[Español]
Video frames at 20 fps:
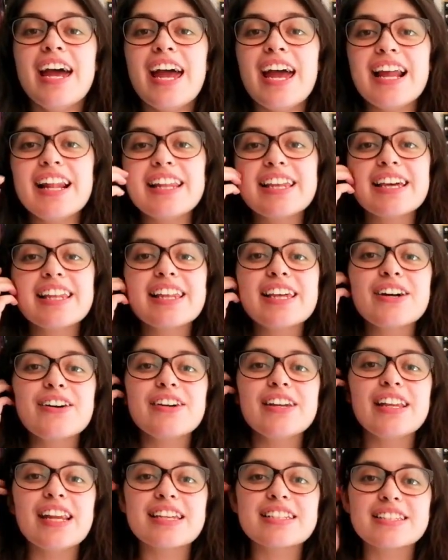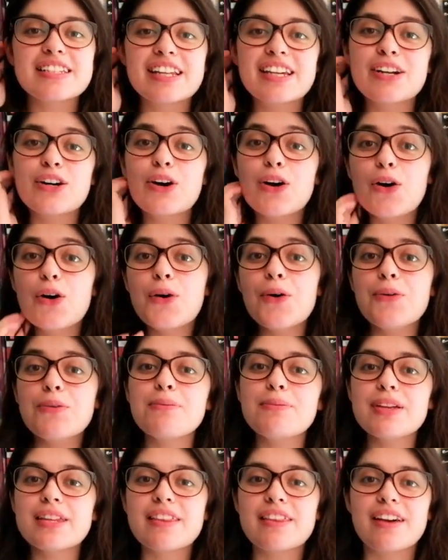El día de hoy les traigo
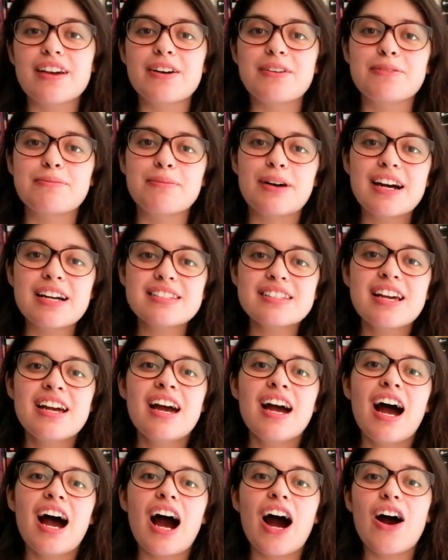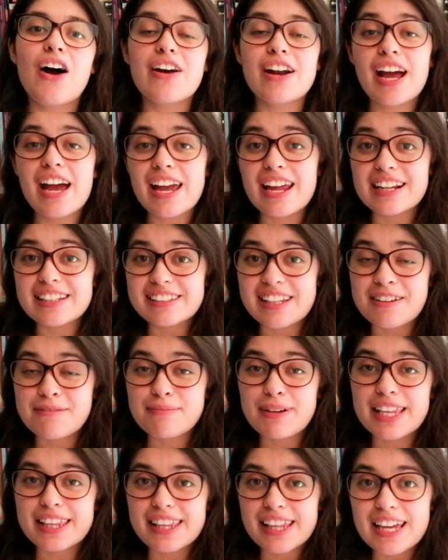un video más Ahora el
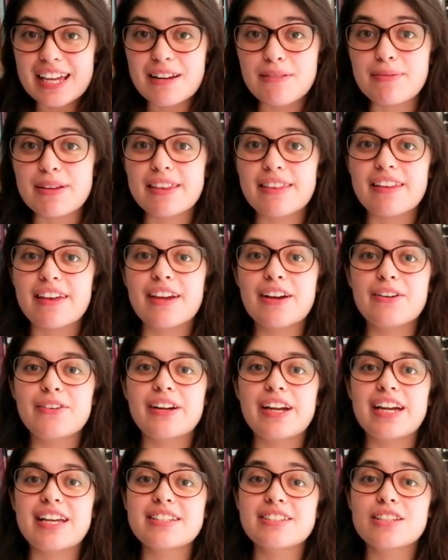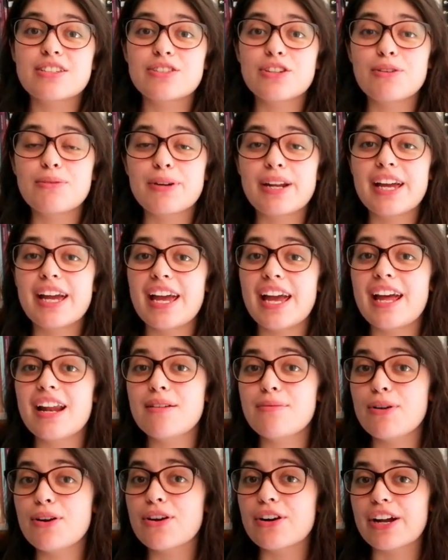tema del video es sobre
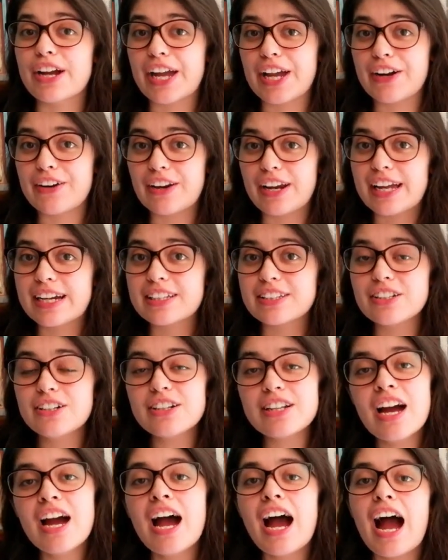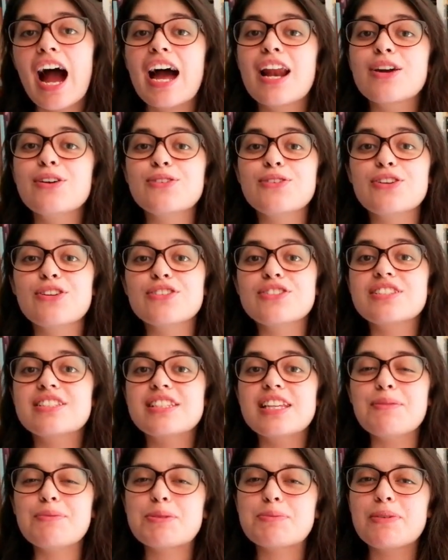el bloqueo lector, algunos
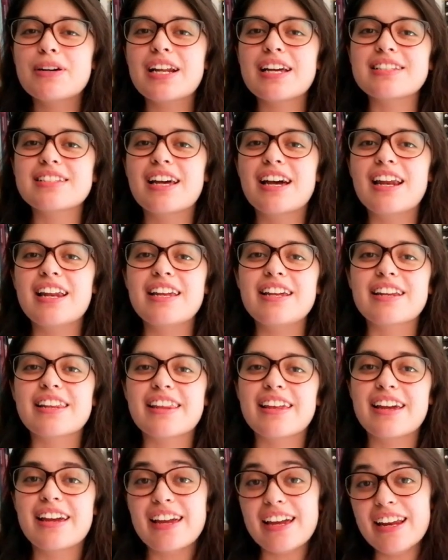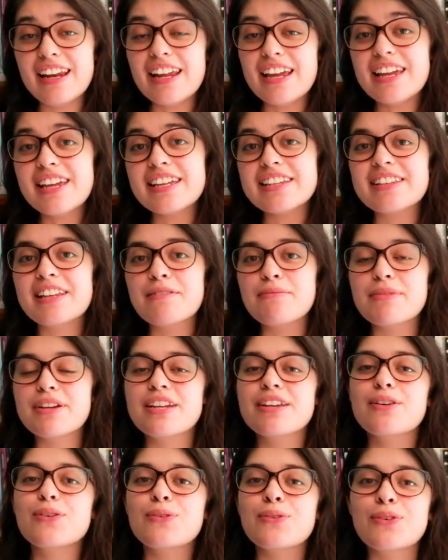tips para salir de él y
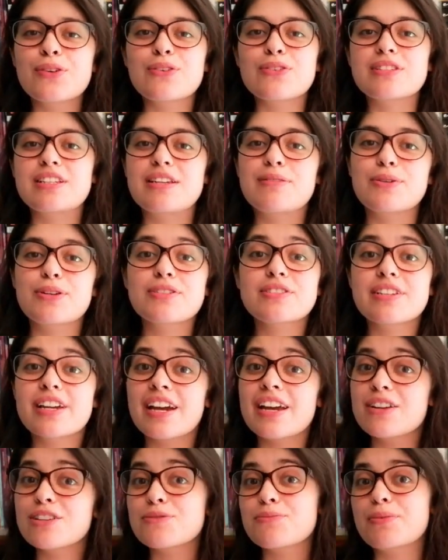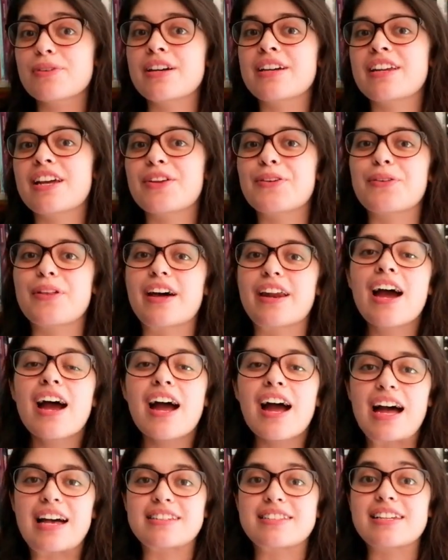también unos libros que nos pueden ayudar.
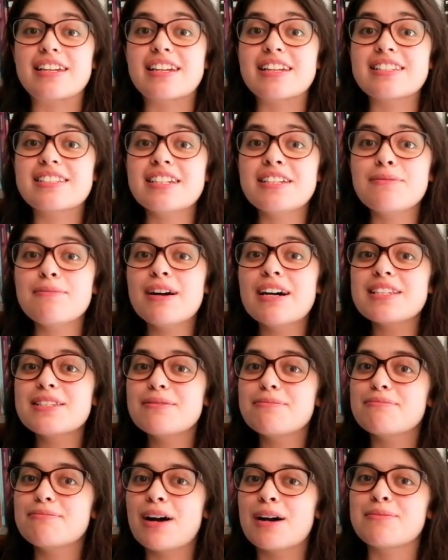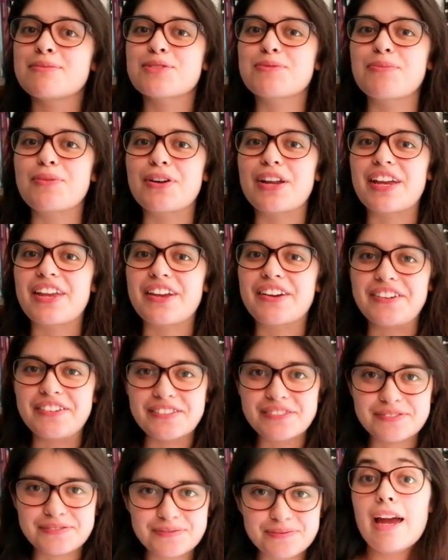Así que sin más, vamos por ello.
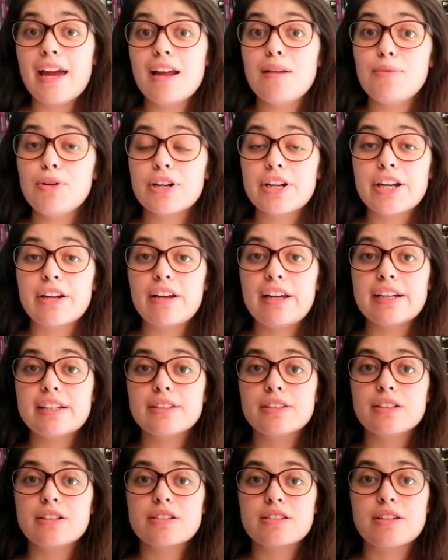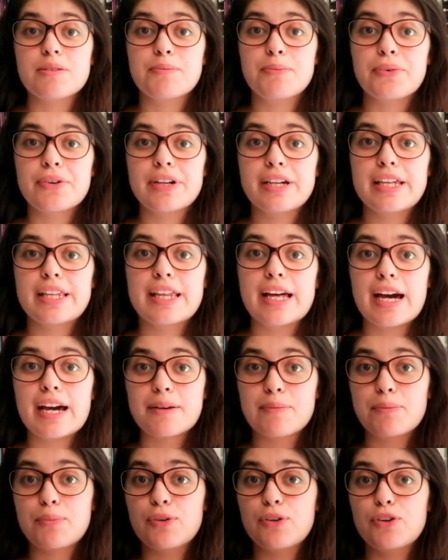El bloqueo lector se puede
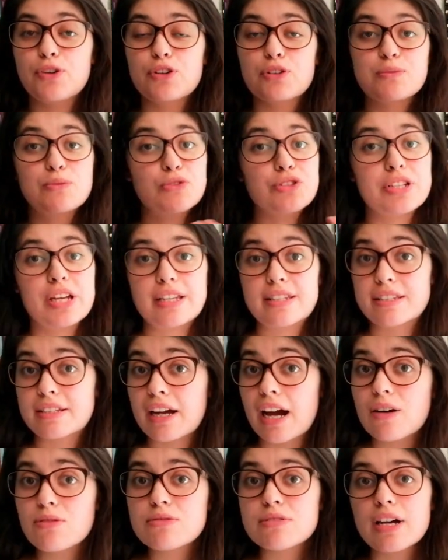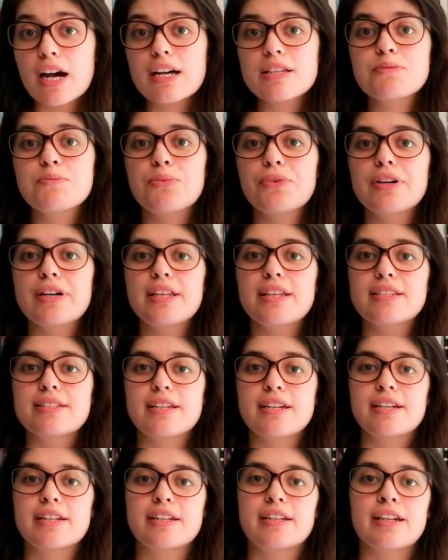dar por muchas causas, puede
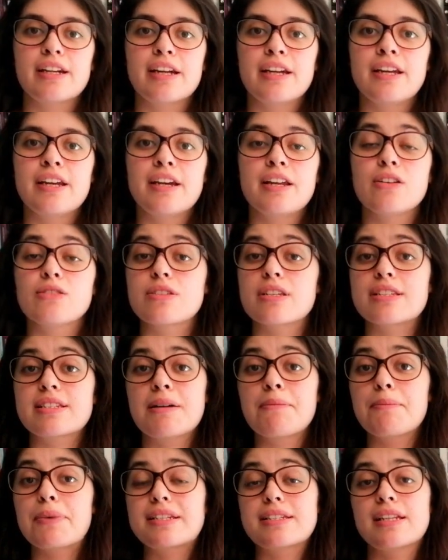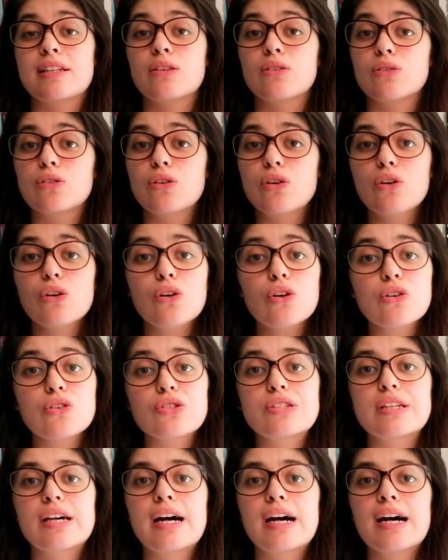ser que nos están pasando
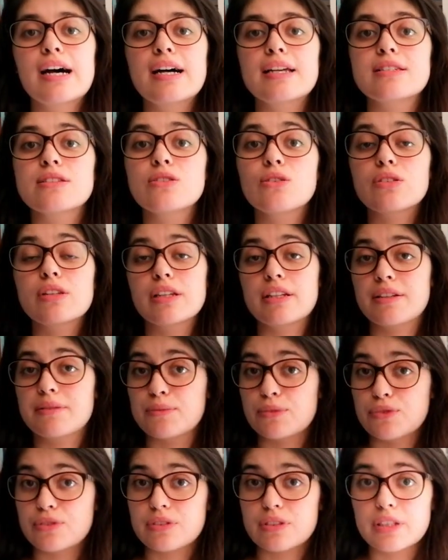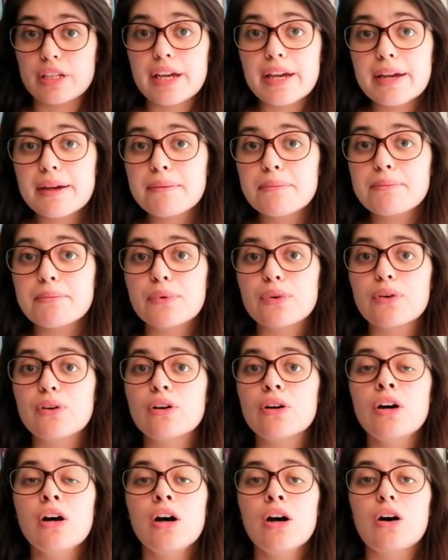cosas, no tenemos
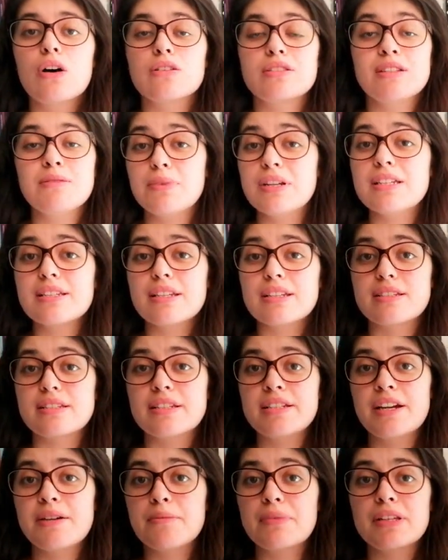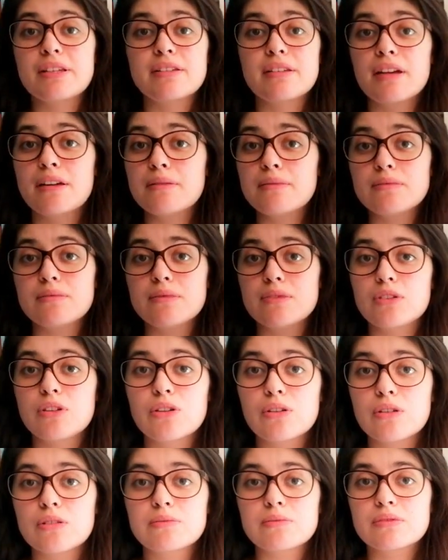tiempo o simple y sencillamente
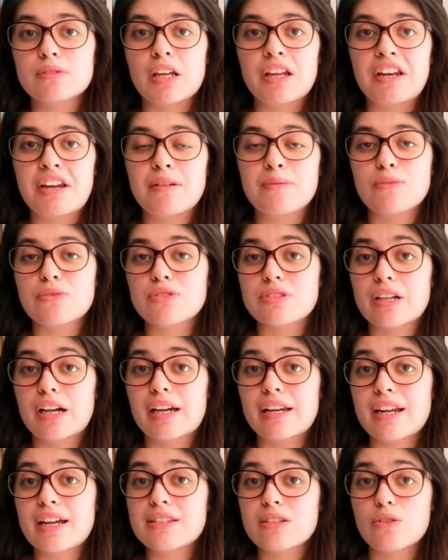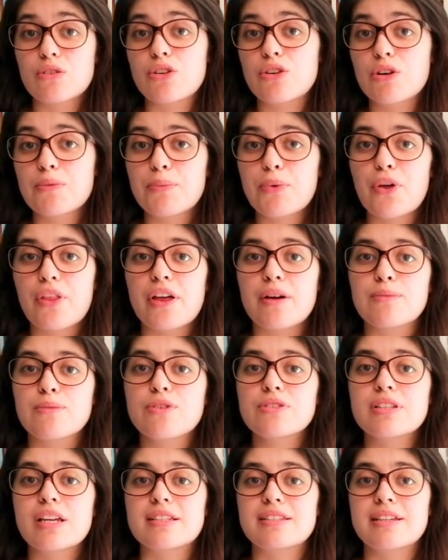no tenemos ganas o no
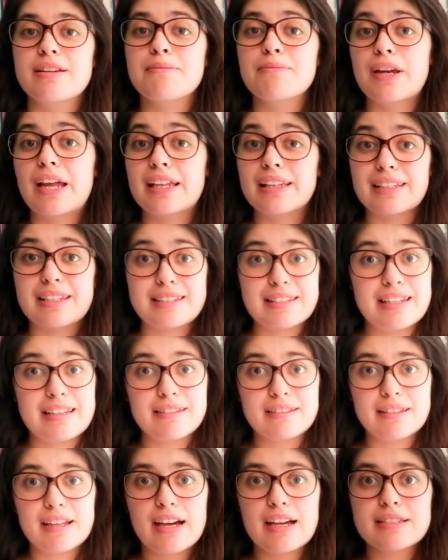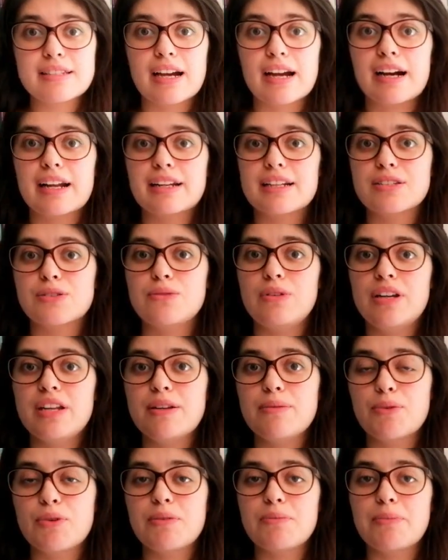podemos, así en plan te sientas, agarras un
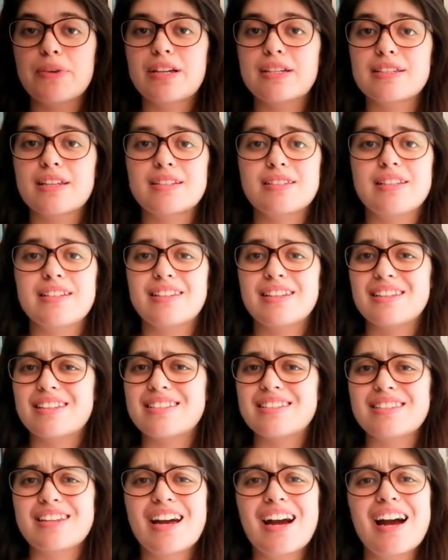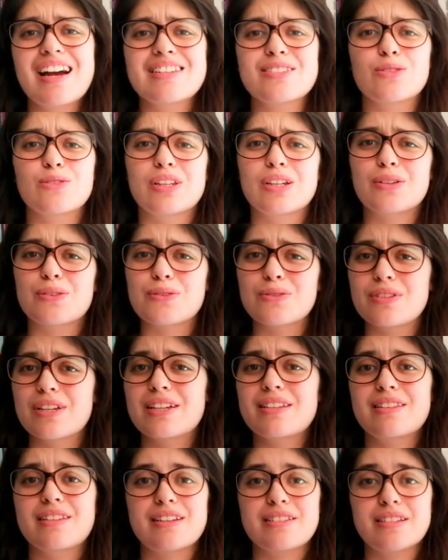libro, empiezas y te distraes, no te
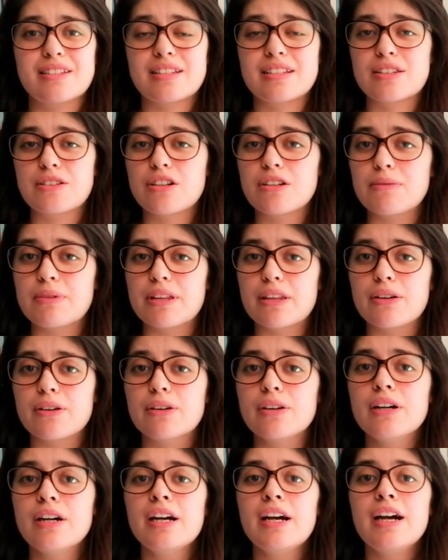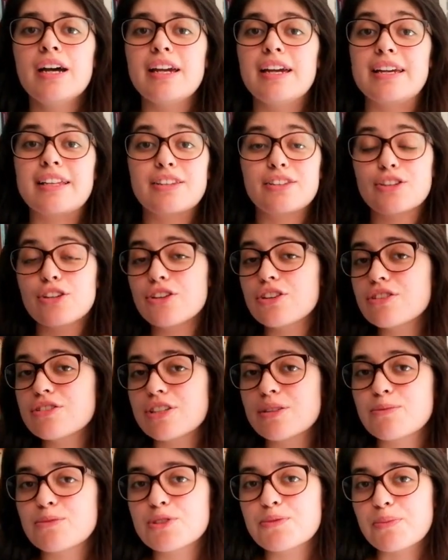concentras, ya se te olvidó y
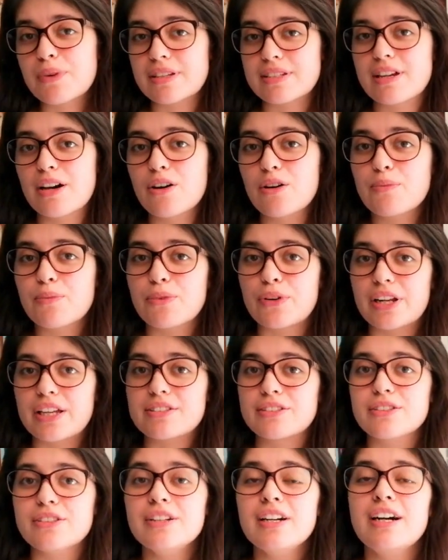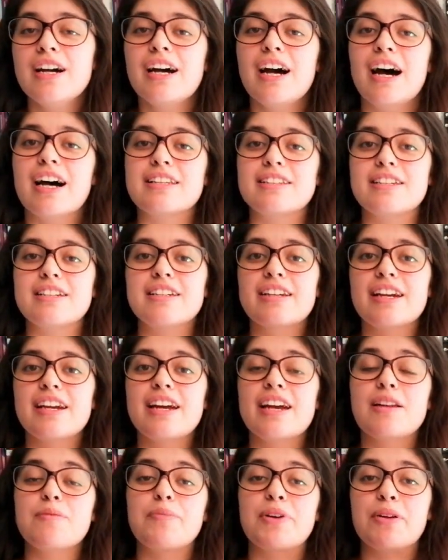todos hemos pasado por eso Así
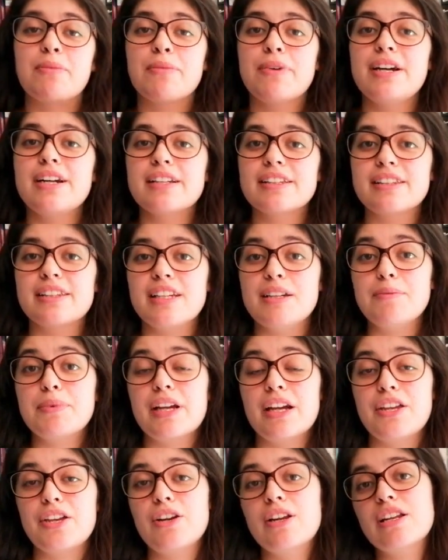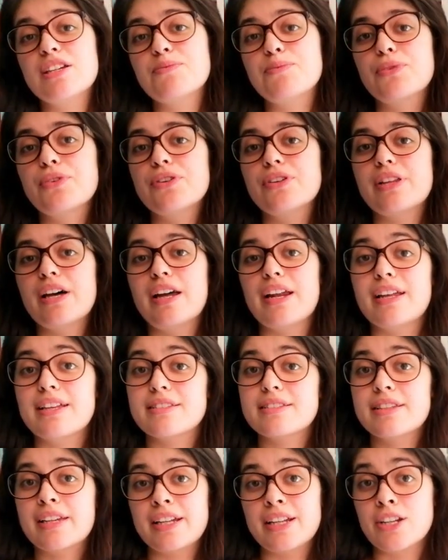que el primer tip que yo les puedo dar
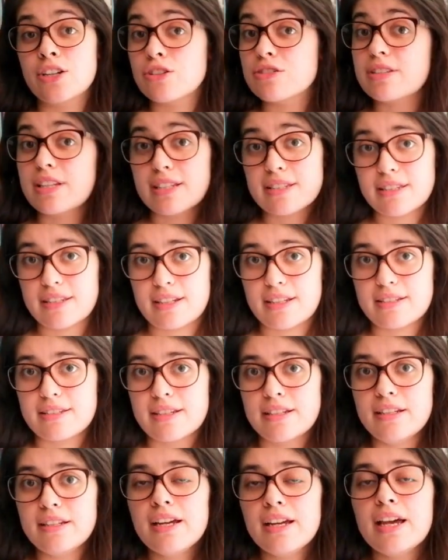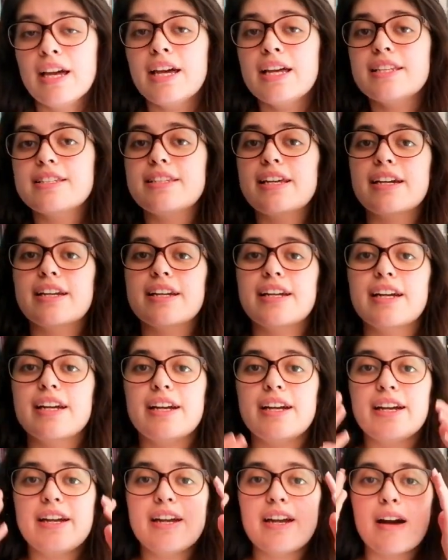es que no se estresen. Sé
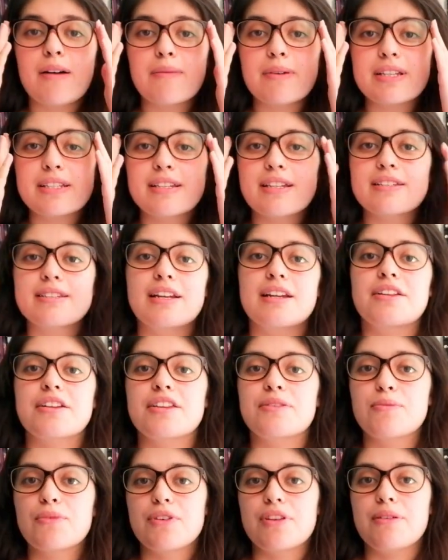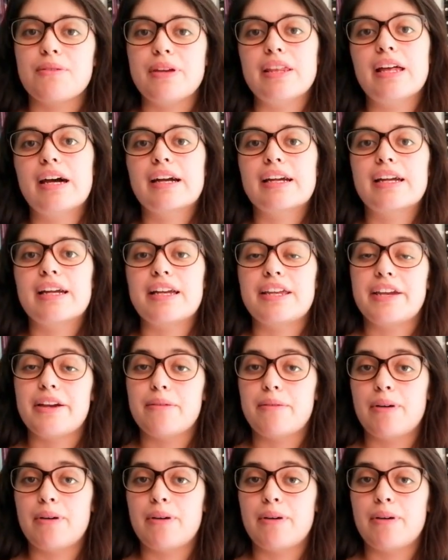que a veces el ritmo de vida que